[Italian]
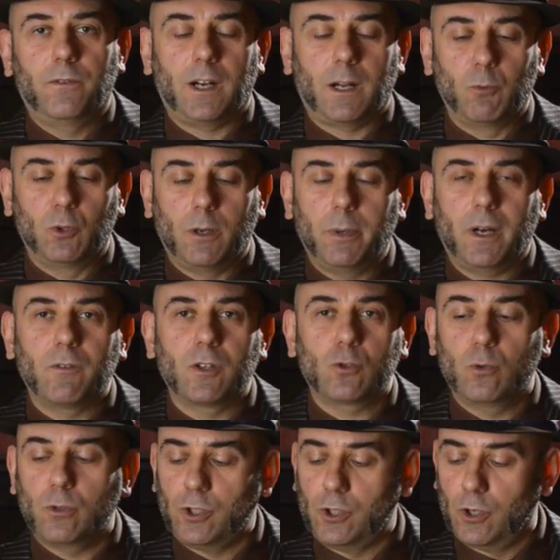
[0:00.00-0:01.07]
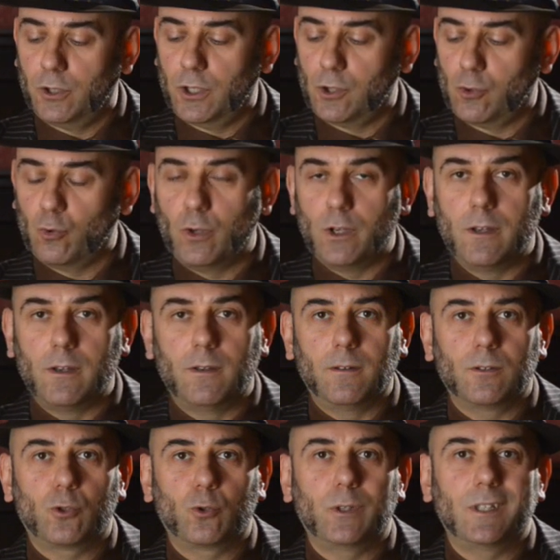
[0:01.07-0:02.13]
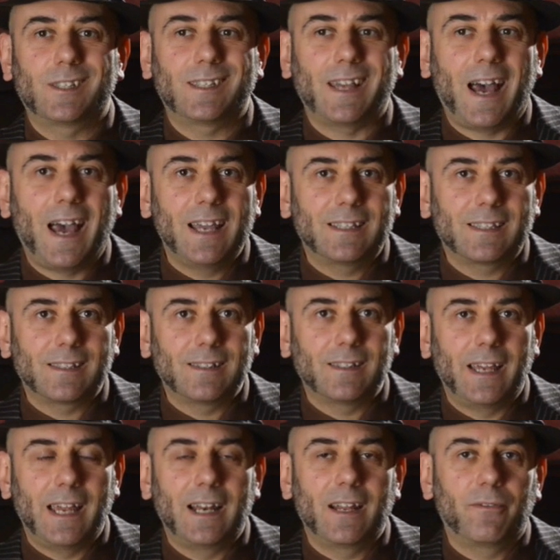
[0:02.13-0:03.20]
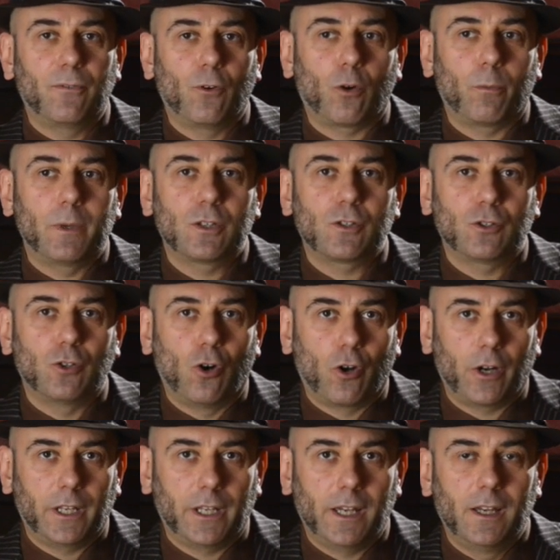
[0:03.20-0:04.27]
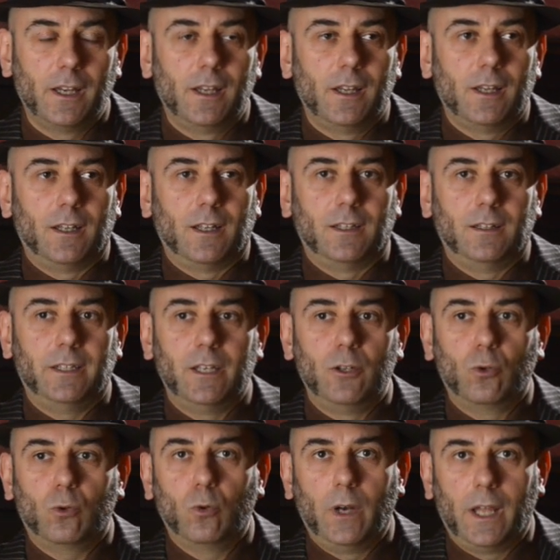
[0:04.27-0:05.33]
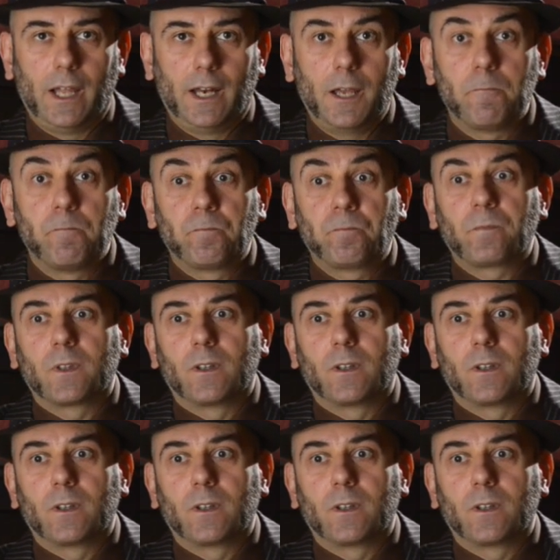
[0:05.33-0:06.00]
faremo una breve escursione sui, sui sites e le forme storiche degli ukulele